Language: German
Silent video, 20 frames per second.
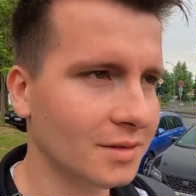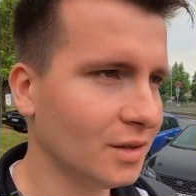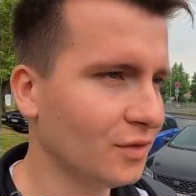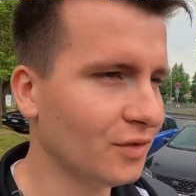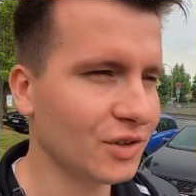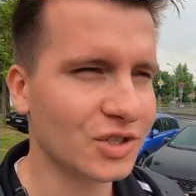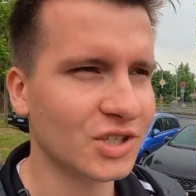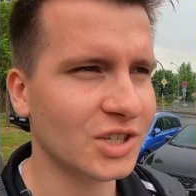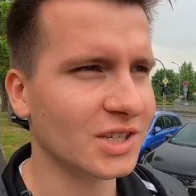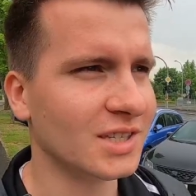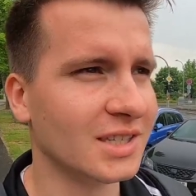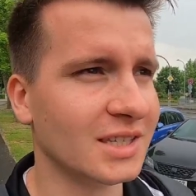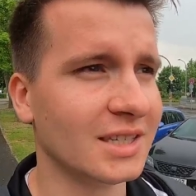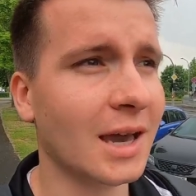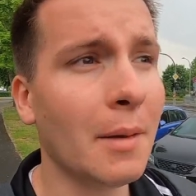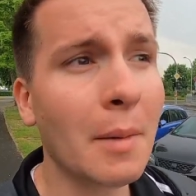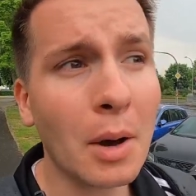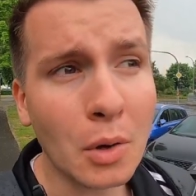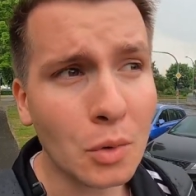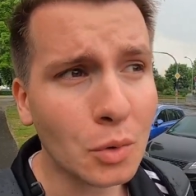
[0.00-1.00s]
Ich verstehe es
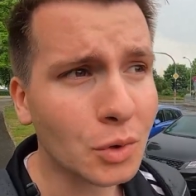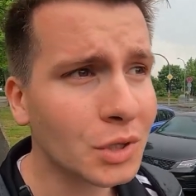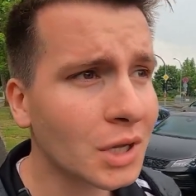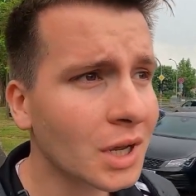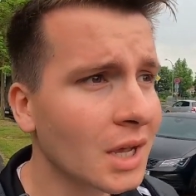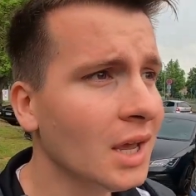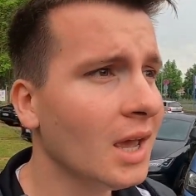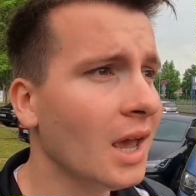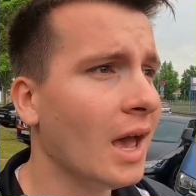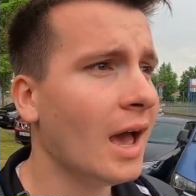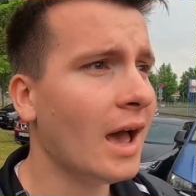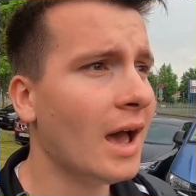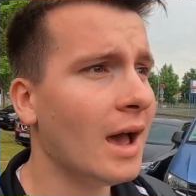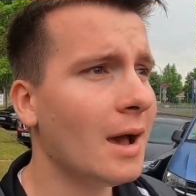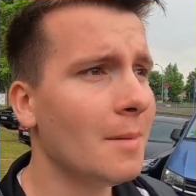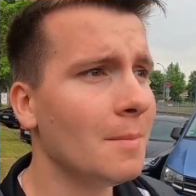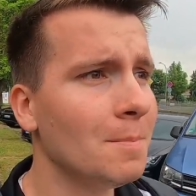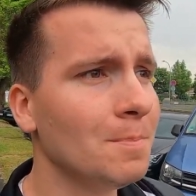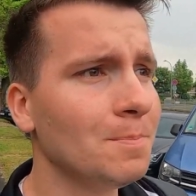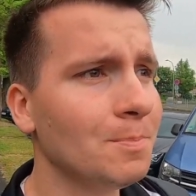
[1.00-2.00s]
nicht, aber gut.
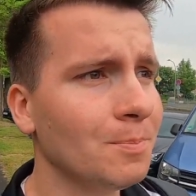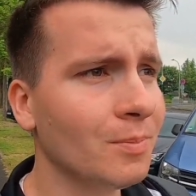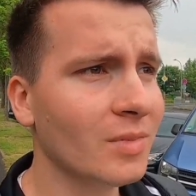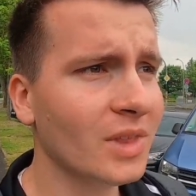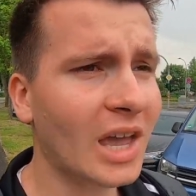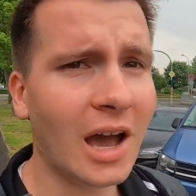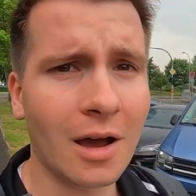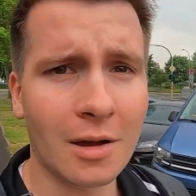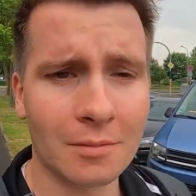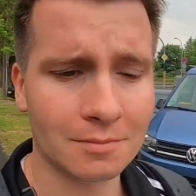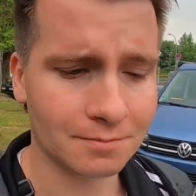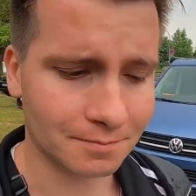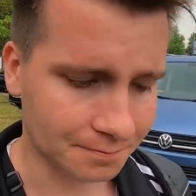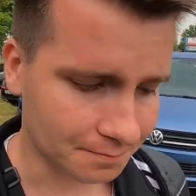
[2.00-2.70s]
Ähm, ja,